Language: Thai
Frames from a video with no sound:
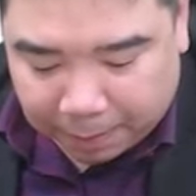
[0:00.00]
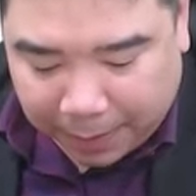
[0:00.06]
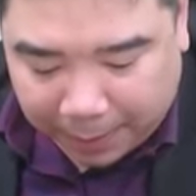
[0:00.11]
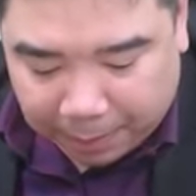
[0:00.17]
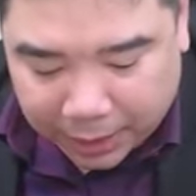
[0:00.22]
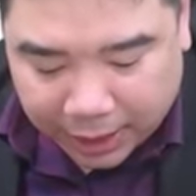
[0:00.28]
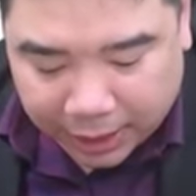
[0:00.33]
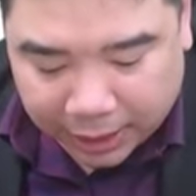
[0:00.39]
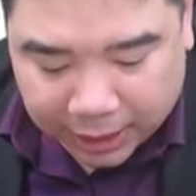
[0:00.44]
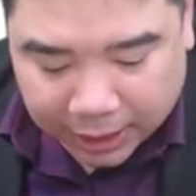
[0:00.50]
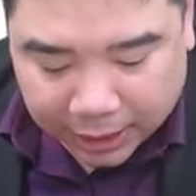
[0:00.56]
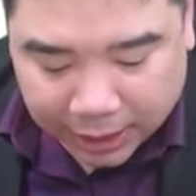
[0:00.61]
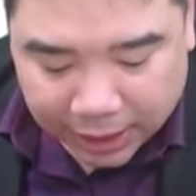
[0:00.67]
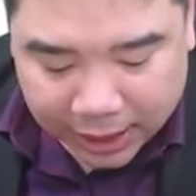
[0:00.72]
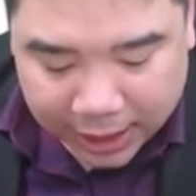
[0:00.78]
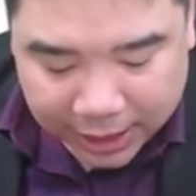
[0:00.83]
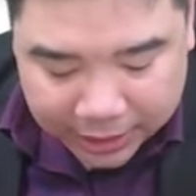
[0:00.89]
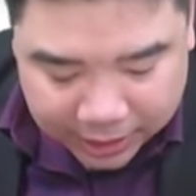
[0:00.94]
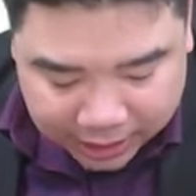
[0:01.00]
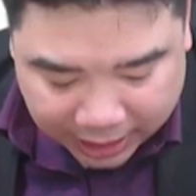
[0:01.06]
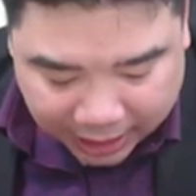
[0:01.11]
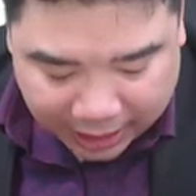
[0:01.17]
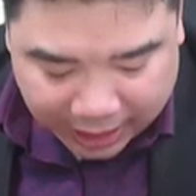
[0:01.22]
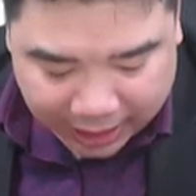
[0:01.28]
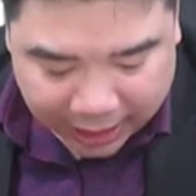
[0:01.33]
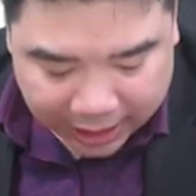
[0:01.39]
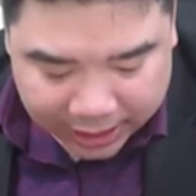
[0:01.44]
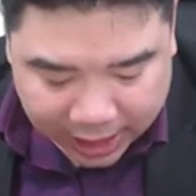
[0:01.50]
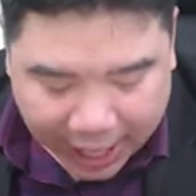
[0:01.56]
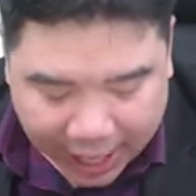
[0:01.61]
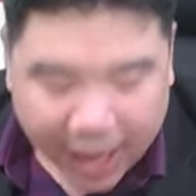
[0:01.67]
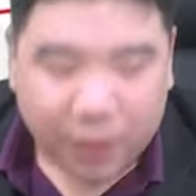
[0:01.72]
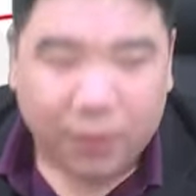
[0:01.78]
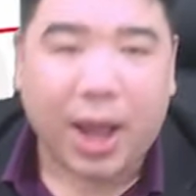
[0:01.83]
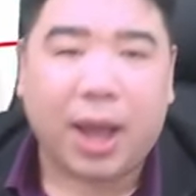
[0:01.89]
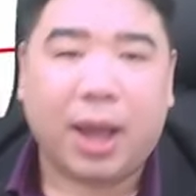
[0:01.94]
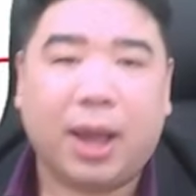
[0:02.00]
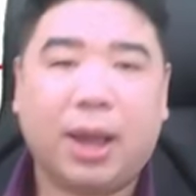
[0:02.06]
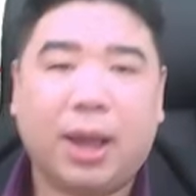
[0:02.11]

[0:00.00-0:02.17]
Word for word: ปั๊บเลยคือสี่แสดงว่า